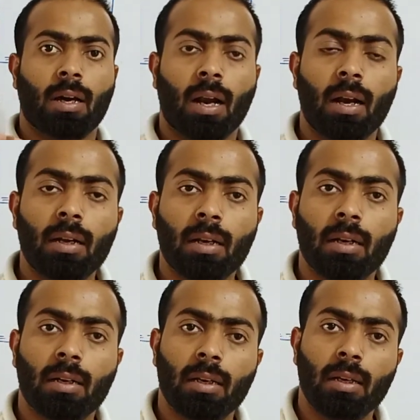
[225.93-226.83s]
करंट
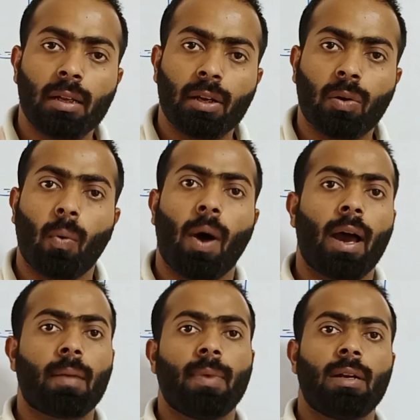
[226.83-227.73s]
की
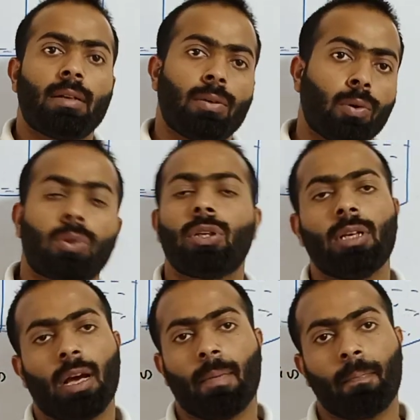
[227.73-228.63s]
रिक्वायरमेंट होती
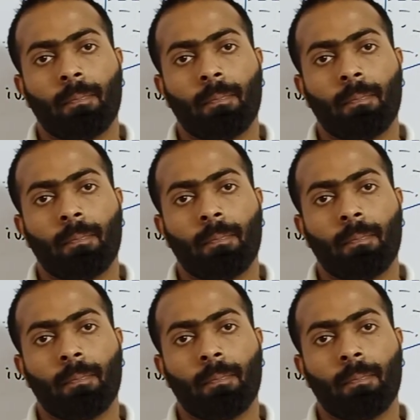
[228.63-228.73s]
है